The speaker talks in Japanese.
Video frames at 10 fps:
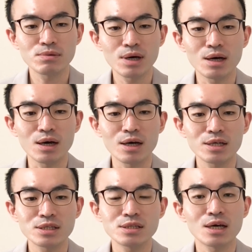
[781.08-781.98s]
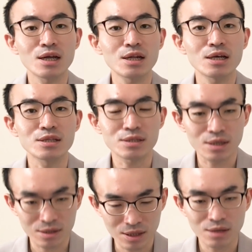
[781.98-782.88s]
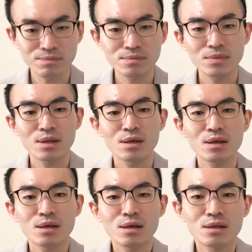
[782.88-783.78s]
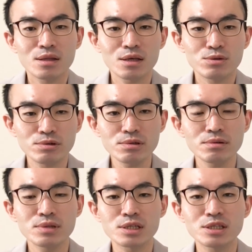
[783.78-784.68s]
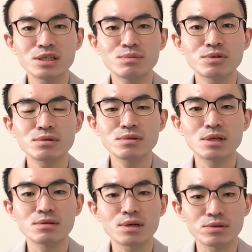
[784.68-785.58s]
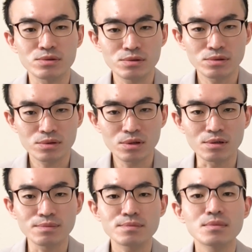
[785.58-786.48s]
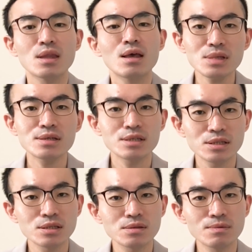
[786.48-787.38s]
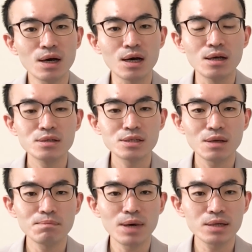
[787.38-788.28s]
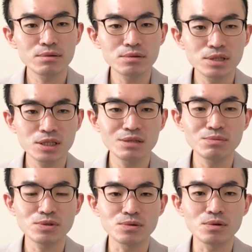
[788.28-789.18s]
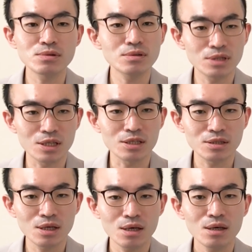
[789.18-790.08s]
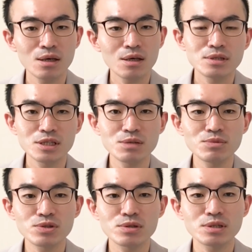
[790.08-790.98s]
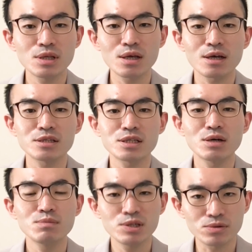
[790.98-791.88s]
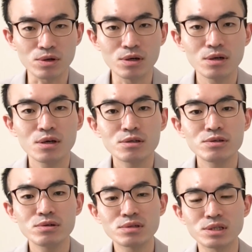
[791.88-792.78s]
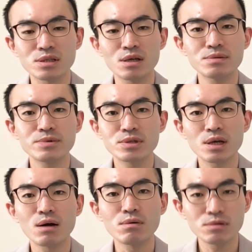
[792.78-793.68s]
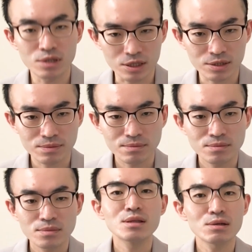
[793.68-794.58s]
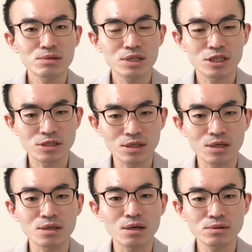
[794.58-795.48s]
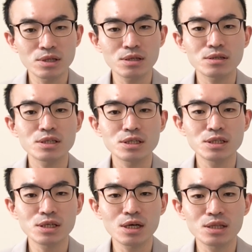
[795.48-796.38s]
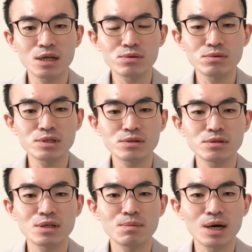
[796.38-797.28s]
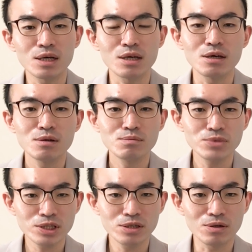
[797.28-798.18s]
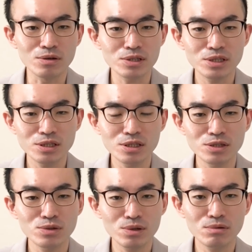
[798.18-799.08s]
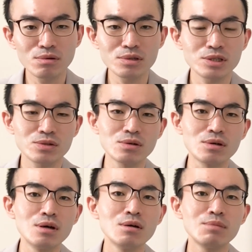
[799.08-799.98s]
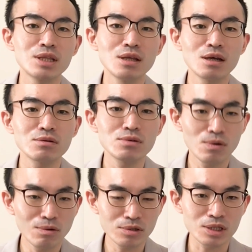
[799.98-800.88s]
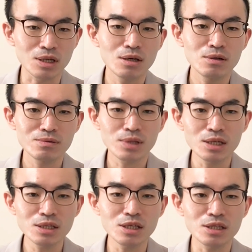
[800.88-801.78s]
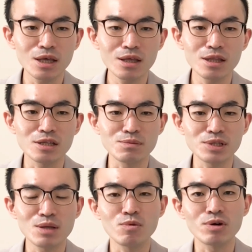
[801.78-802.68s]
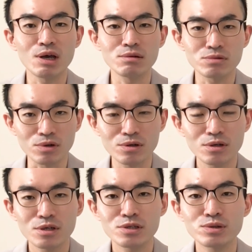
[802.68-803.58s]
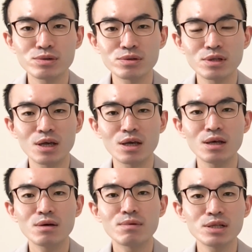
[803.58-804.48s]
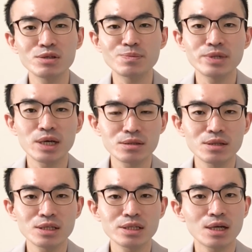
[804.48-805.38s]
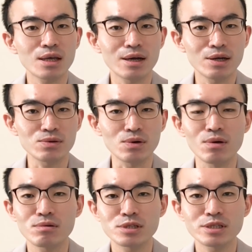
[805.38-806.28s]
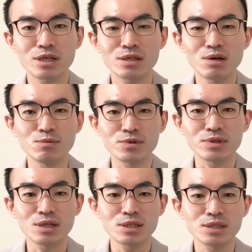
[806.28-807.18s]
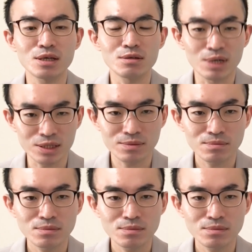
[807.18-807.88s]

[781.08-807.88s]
は話にならないですからね。で、どういうふうなチームを組んでいるかというと、新人は先輩とチームを組んでですね、チームとして患者さんを見るというようにしている病院が多いです。なのでですね、逆に新人が担当に就いた場合、むしろ新人の療法士とベテランの療法士、二人に丁寧に見てもらえるということで、割とプラスなんじゃないかなと、個人的には思ったりしています。